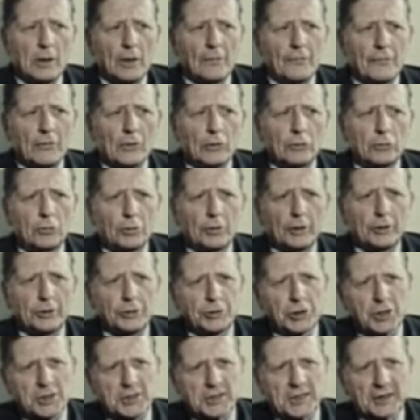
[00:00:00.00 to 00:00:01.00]
Ma io avevo allora
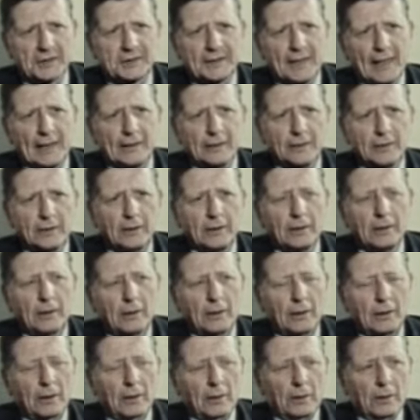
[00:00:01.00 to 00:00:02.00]
17 anni,
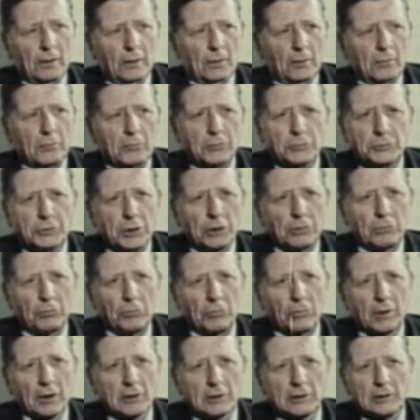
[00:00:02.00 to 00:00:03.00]

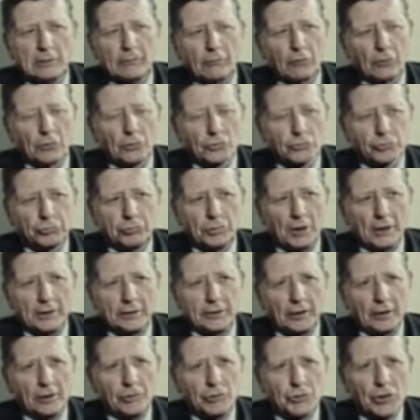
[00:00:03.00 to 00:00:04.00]
ero un cattivo
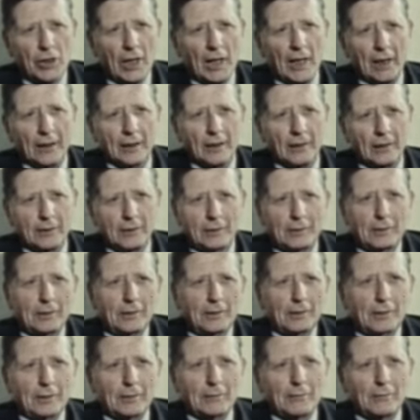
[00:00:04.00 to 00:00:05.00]
studente liceale,
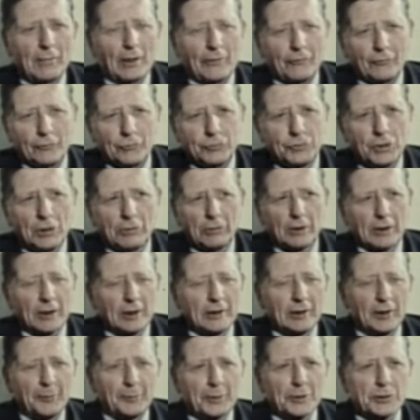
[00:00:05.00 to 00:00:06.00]
avevo già una
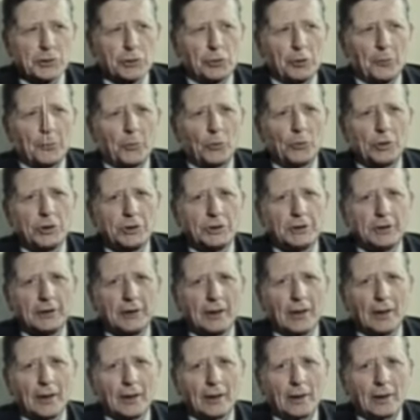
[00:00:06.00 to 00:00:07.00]
grande passione
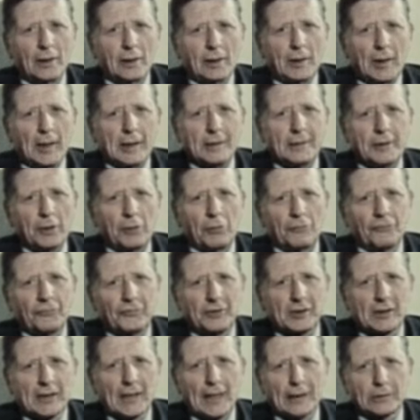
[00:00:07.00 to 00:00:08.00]
politica ed ero
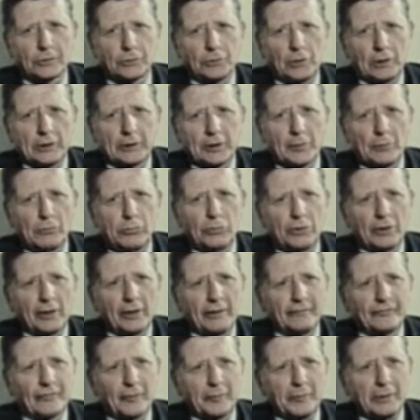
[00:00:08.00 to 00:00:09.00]
ficcato nella
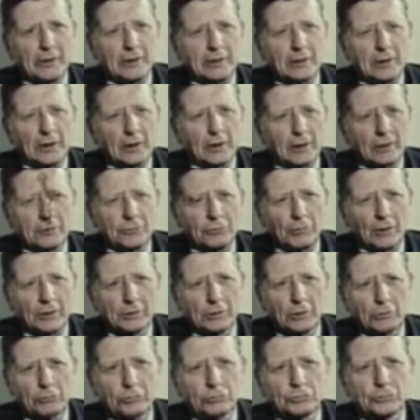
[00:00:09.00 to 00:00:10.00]
tribuna delle famiglie
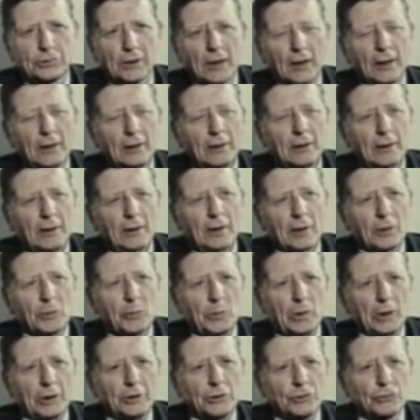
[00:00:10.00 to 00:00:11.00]
durante tutta la
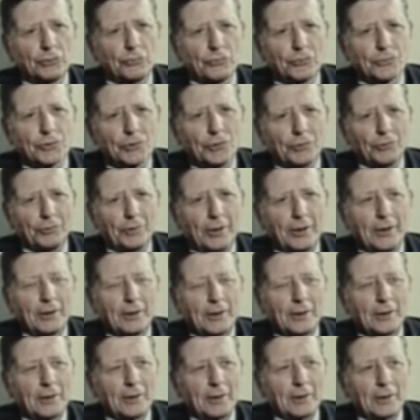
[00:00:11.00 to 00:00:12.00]
quella discussione,
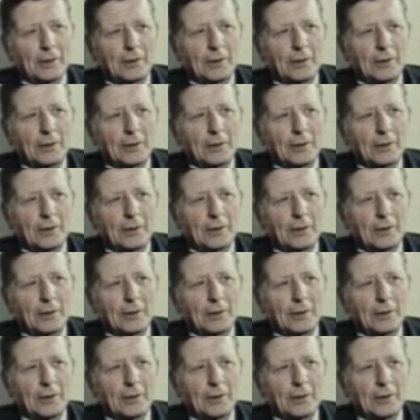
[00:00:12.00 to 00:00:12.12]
